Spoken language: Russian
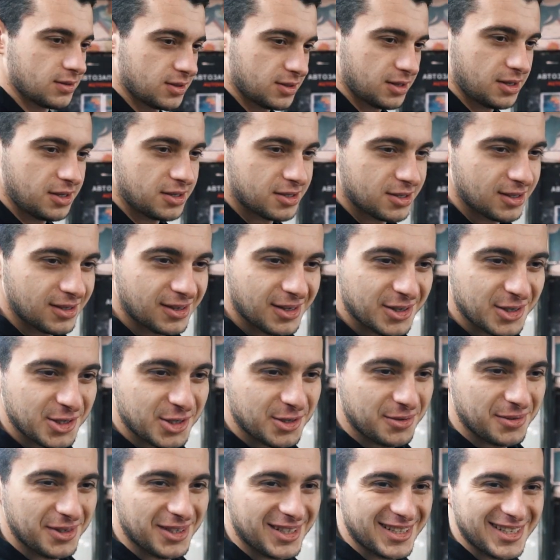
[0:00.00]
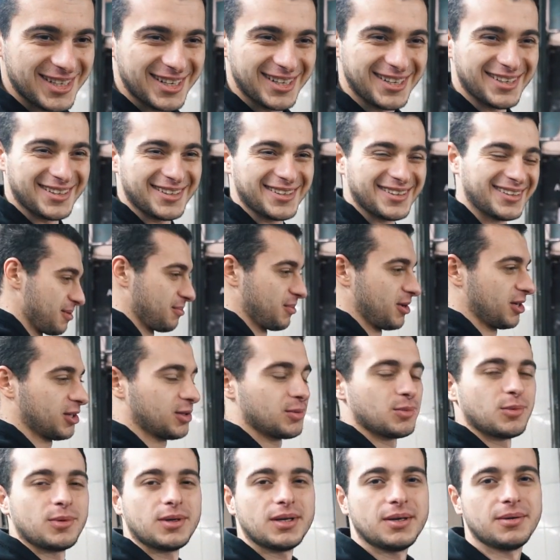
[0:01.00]
зрительно оживить.
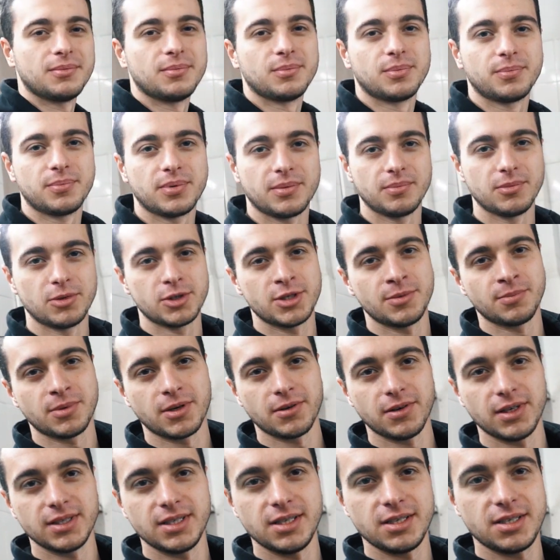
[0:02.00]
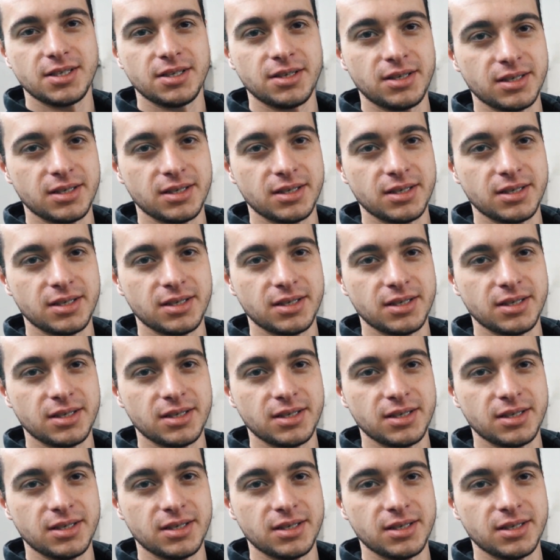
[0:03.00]
Поэтому мы будем проводить